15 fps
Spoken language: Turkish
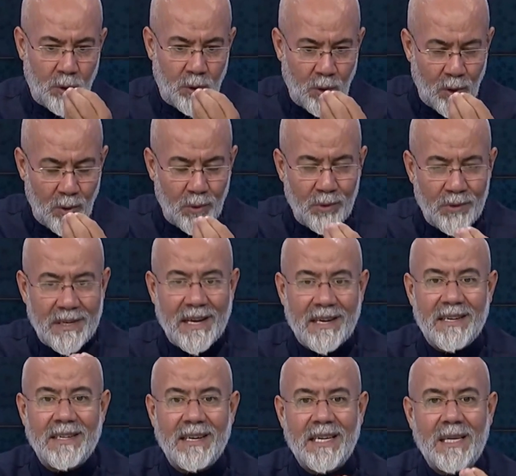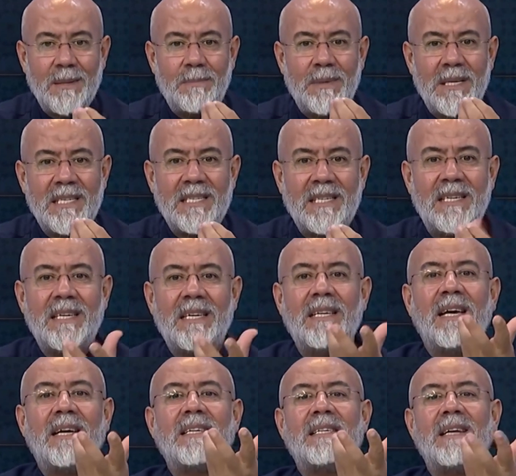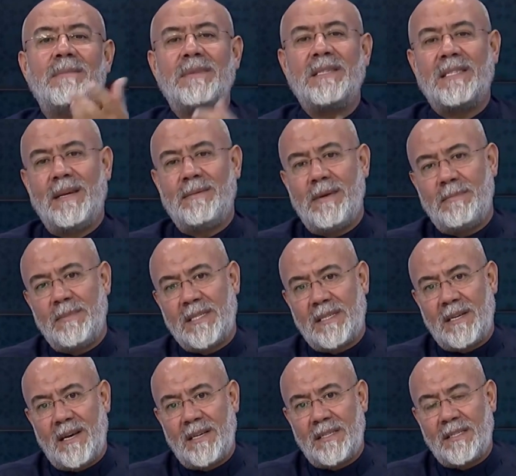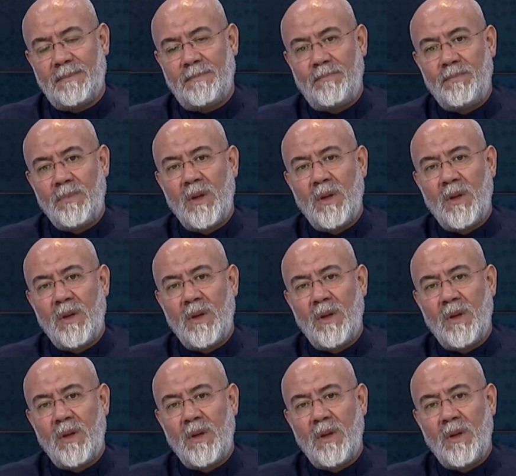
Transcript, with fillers: Yol üzerindeki pislikleri temizlememiz lazım.